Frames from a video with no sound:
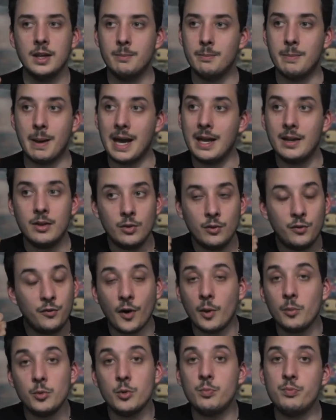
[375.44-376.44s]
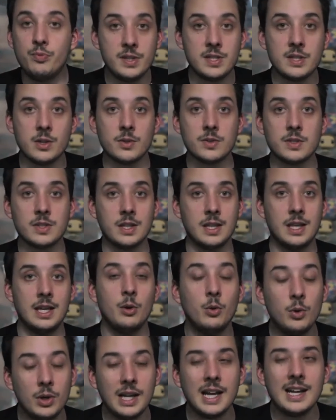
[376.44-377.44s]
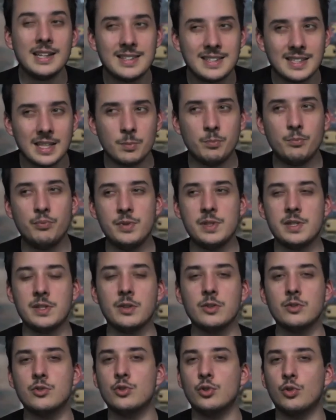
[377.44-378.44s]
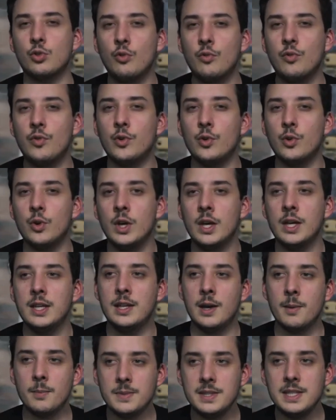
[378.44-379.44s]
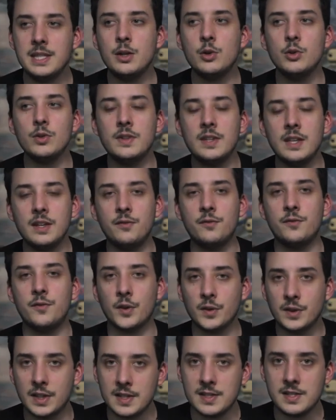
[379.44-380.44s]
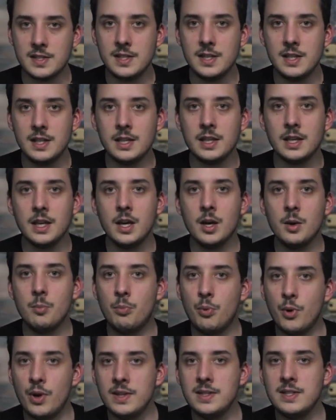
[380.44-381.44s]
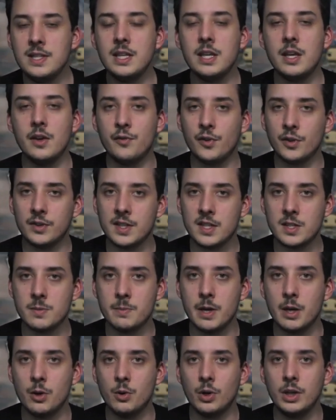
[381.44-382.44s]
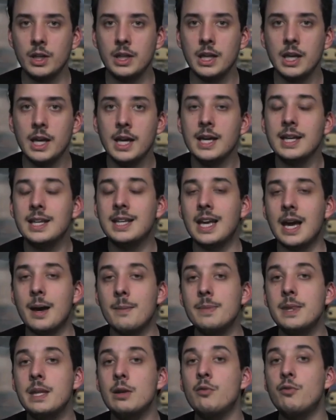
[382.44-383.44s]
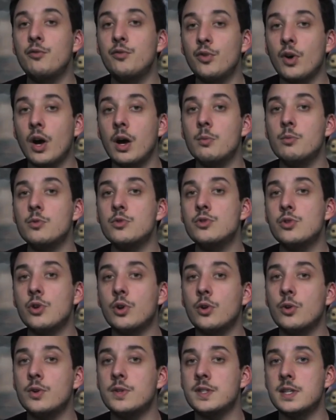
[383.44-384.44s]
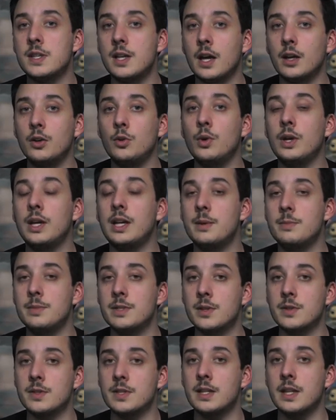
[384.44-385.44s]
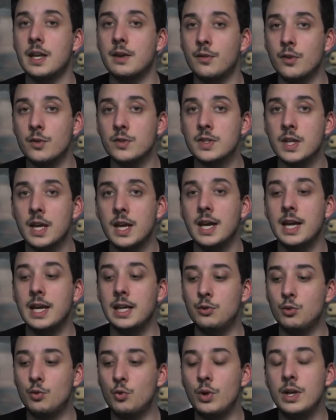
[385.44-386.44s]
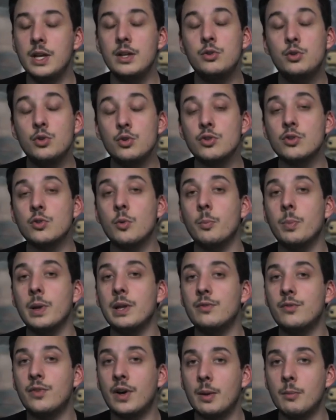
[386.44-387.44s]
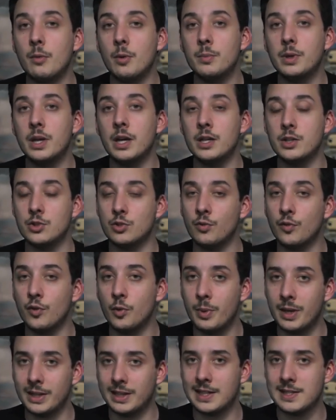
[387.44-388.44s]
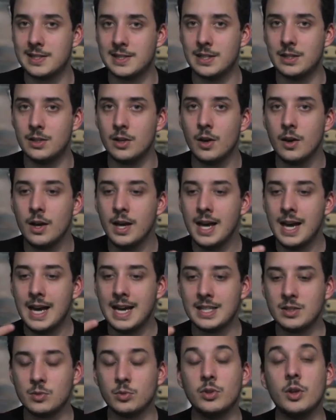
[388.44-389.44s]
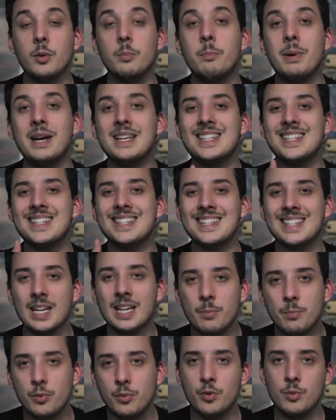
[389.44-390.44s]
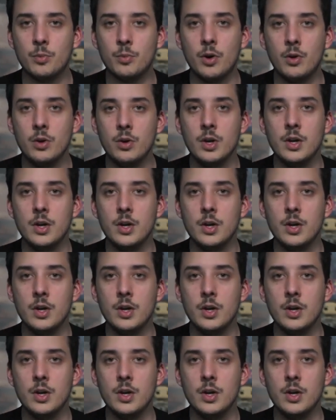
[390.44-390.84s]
ben, une forme de puissance. Et au-delà de cette puissance, je trouve qu'il y a un petit côté fantastique, poétique et fantasmagorique qui est amené au fur et à mesure que le scénario et que la mise en scène avancent. Et du coup, les deux se complètent vraiment bien. Et je trouve que Béatrice Seigneur, elle se contente pas simplement